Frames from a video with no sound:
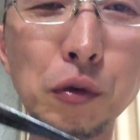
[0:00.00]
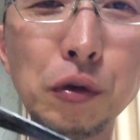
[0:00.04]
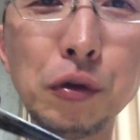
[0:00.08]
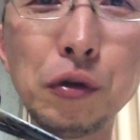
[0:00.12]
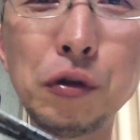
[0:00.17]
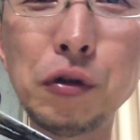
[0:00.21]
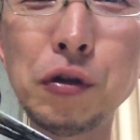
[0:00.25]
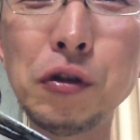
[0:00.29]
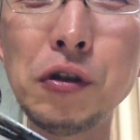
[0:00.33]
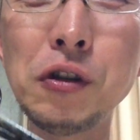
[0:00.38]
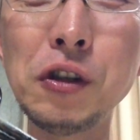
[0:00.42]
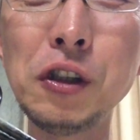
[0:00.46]
普
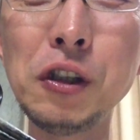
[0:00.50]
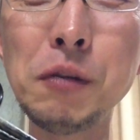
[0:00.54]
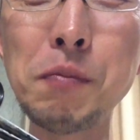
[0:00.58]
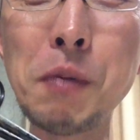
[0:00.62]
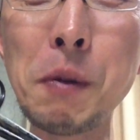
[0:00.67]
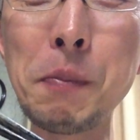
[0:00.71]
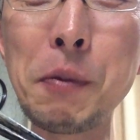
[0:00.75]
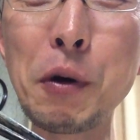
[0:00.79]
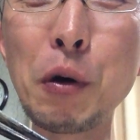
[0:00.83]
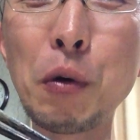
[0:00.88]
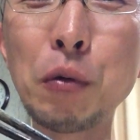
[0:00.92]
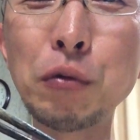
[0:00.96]
通に
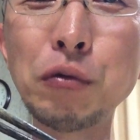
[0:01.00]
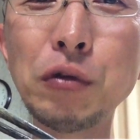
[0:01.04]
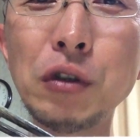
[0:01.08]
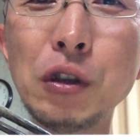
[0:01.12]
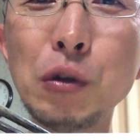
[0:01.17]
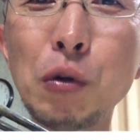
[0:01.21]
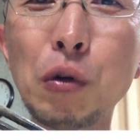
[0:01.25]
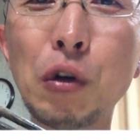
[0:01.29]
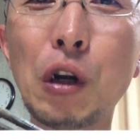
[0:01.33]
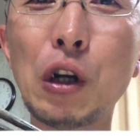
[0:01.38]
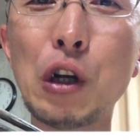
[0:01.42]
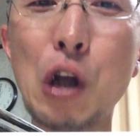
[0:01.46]

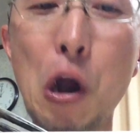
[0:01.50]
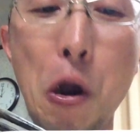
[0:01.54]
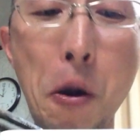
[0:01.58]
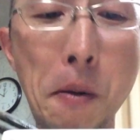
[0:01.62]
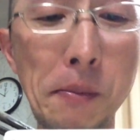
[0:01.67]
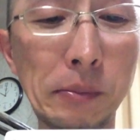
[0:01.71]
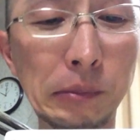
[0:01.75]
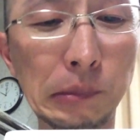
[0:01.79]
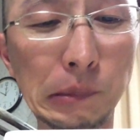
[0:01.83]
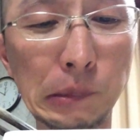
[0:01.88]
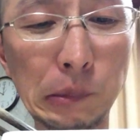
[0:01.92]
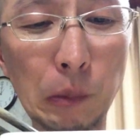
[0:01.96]
ペペロンチーノだね
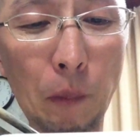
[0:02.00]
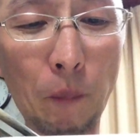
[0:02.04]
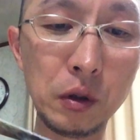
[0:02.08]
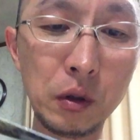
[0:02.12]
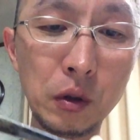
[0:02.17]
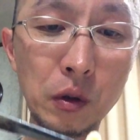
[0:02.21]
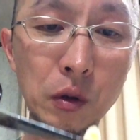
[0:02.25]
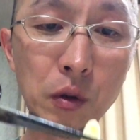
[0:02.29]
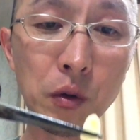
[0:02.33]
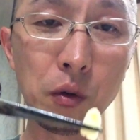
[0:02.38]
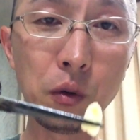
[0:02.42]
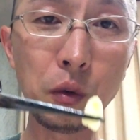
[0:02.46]

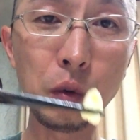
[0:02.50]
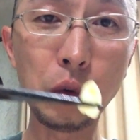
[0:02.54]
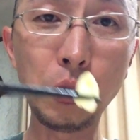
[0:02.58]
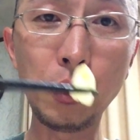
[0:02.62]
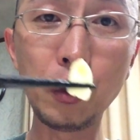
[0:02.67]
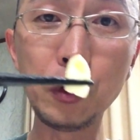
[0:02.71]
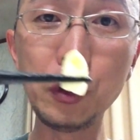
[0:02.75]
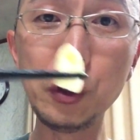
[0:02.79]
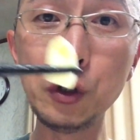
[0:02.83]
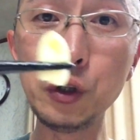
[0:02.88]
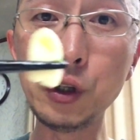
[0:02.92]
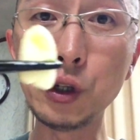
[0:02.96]
こ
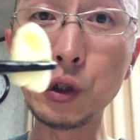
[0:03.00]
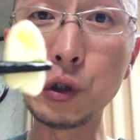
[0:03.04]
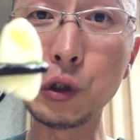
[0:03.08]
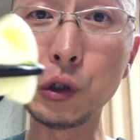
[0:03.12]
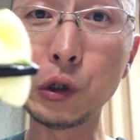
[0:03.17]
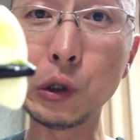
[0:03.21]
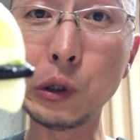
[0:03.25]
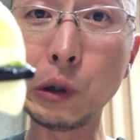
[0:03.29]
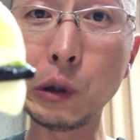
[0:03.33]
れニンニク